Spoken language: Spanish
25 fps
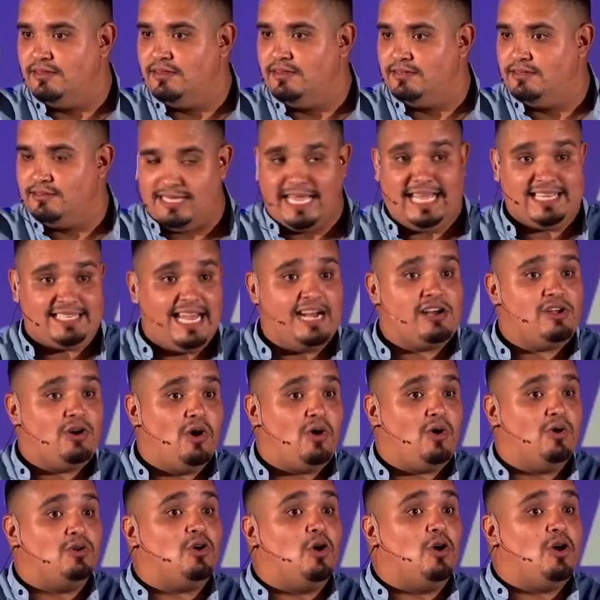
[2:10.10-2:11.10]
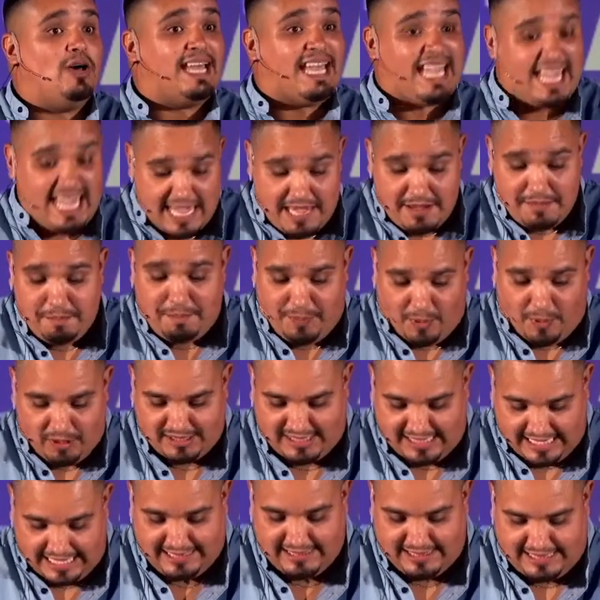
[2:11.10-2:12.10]
es algo
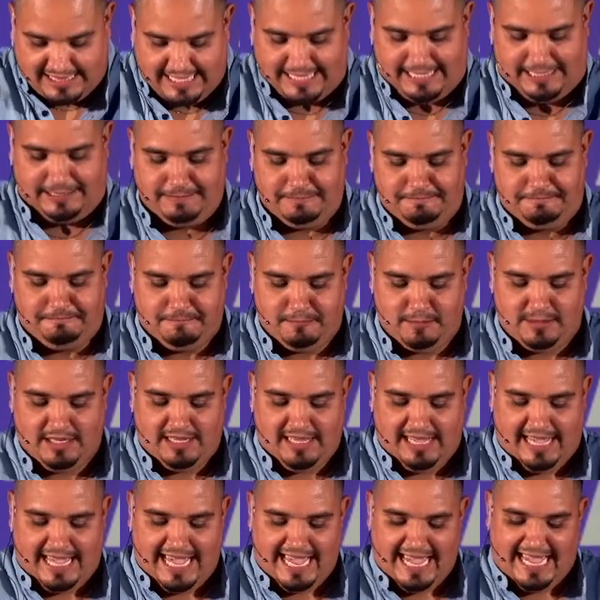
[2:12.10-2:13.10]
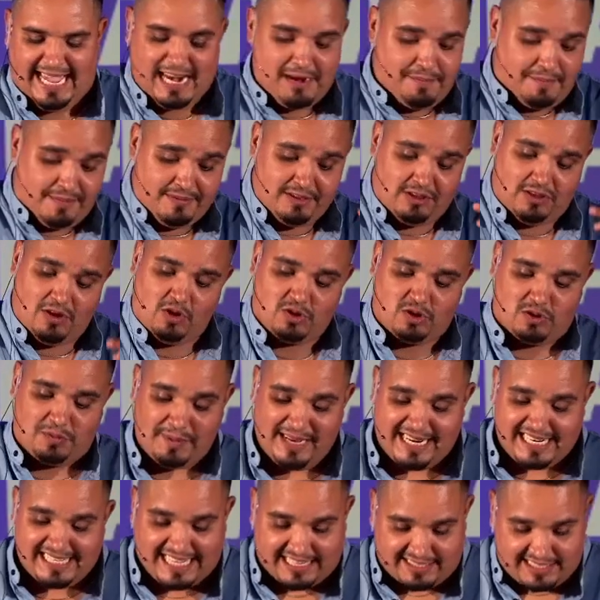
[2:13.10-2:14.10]
importante. En el
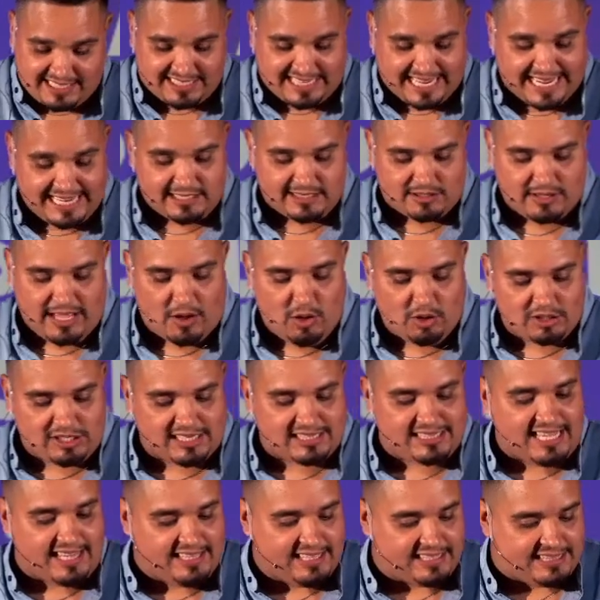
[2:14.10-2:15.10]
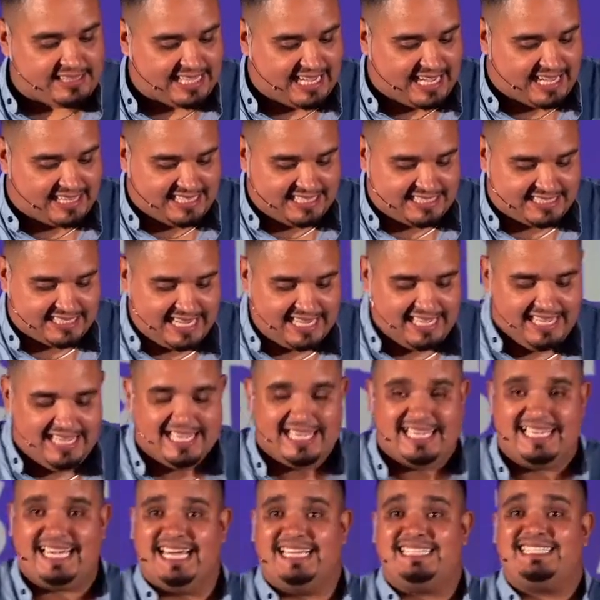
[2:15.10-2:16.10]
2016, otra estadística dice
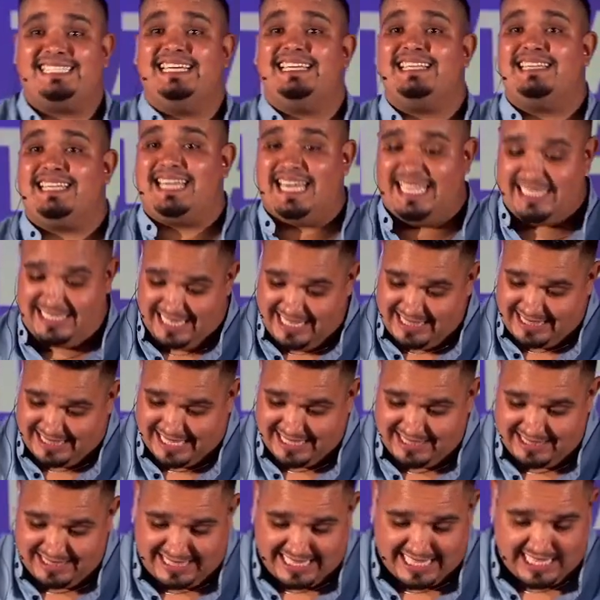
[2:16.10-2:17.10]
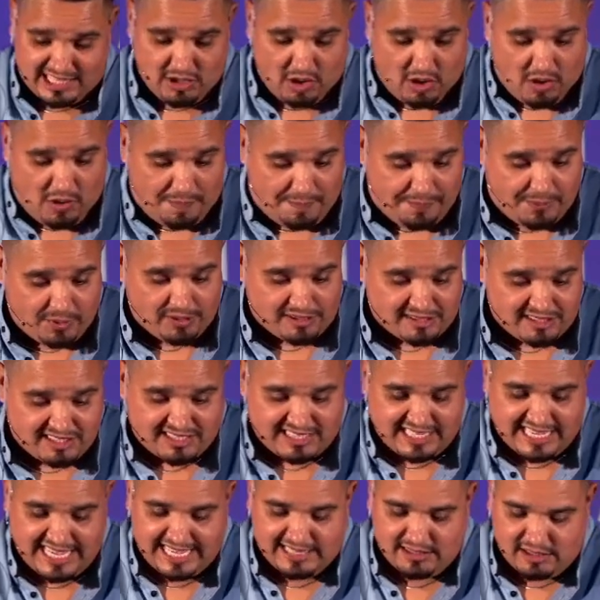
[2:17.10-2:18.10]
que, que
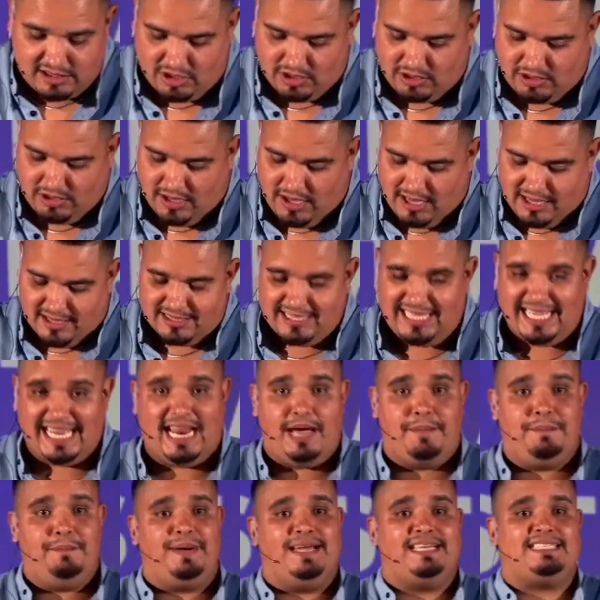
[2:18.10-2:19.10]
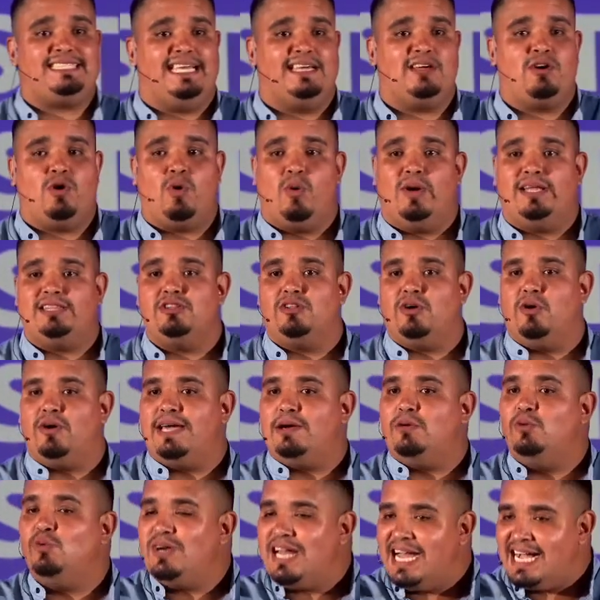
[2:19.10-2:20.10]
72% de las veces cuando en
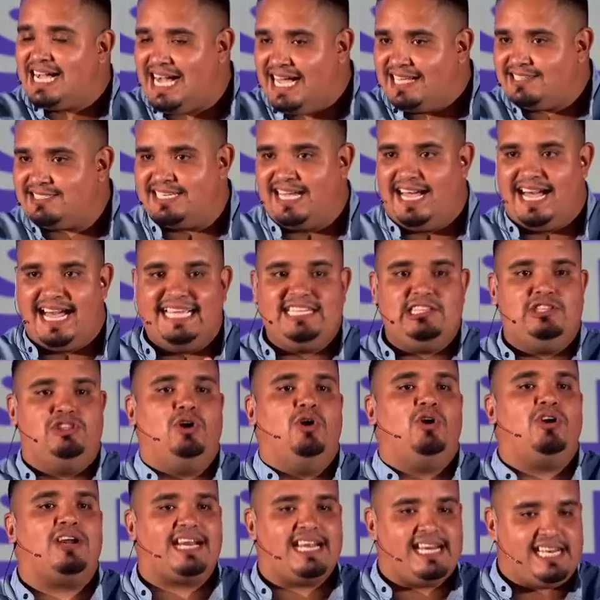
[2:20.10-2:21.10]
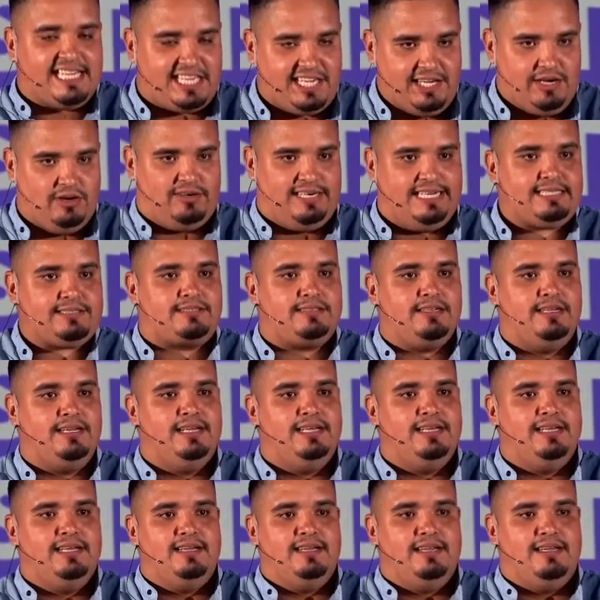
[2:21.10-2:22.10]
una casa hay dos religiones,
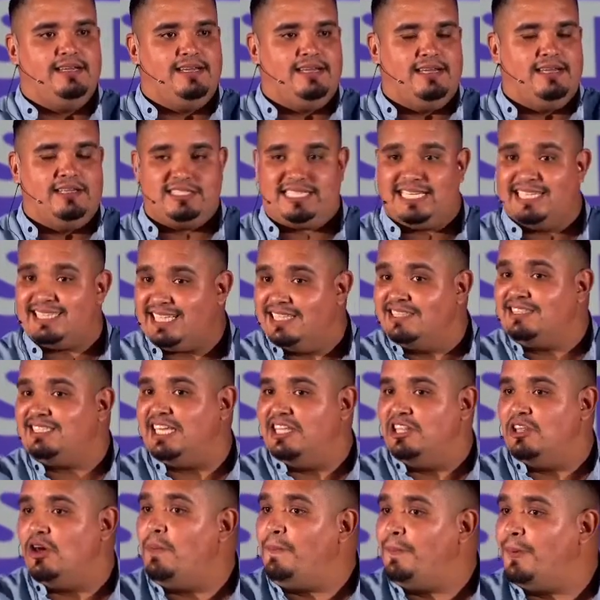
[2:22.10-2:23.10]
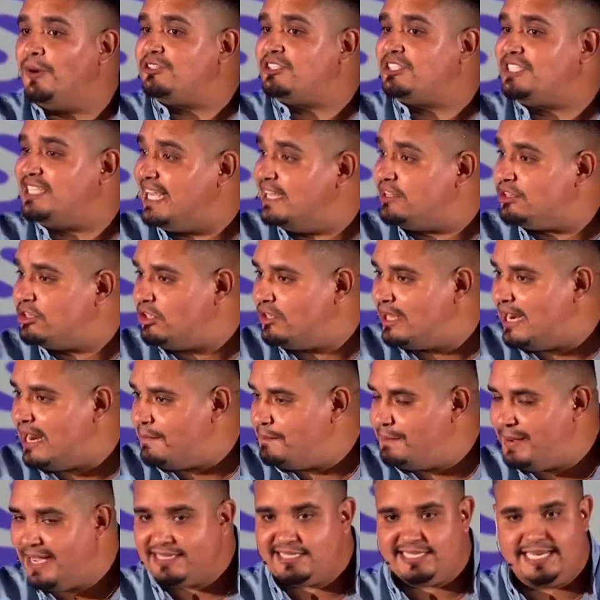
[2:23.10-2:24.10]
72% de las
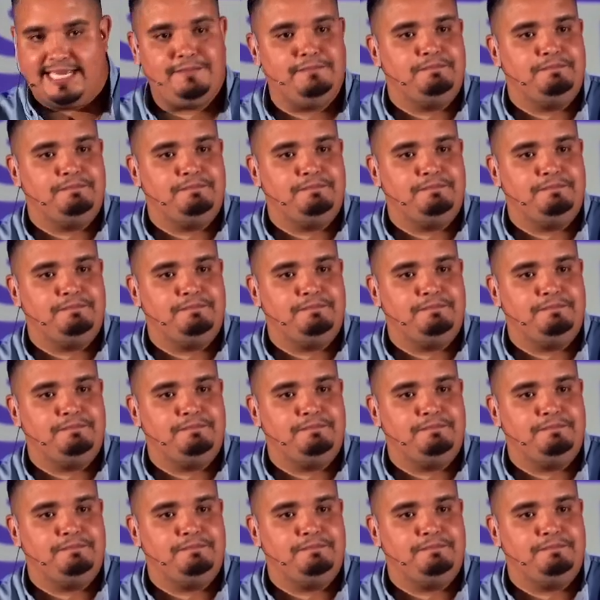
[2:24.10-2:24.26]
veces